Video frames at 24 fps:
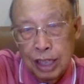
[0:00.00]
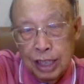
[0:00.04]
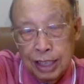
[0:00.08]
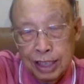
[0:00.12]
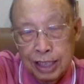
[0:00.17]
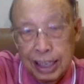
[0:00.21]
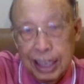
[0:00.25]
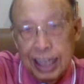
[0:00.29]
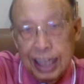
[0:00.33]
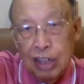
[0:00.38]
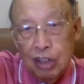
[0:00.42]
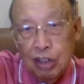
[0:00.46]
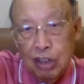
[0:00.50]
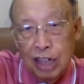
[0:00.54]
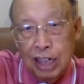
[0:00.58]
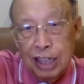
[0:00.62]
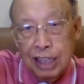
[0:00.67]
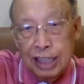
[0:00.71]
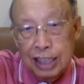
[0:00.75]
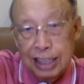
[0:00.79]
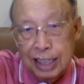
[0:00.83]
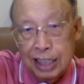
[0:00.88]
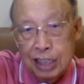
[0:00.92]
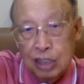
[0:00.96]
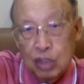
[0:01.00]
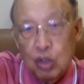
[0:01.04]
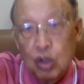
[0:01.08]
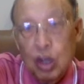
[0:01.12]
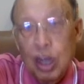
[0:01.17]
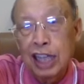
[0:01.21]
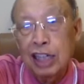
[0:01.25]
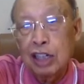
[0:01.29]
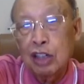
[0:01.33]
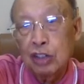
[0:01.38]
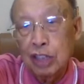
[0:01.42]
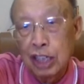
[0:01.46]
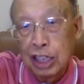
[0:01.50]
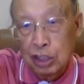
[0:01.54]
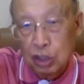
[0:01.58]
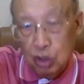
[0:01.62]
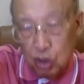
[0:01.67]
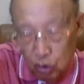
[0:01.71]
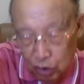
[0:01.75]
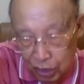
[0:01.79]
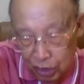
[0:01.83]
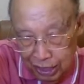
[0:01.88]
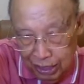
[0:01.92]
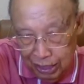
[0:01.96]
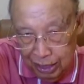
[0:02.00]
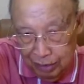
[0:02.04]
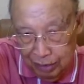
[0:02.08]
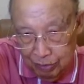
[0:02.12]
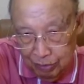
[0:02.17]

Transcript: สิ่งเหล่านั้น สิ่งสัวให้เหล่านั้นตรงนี้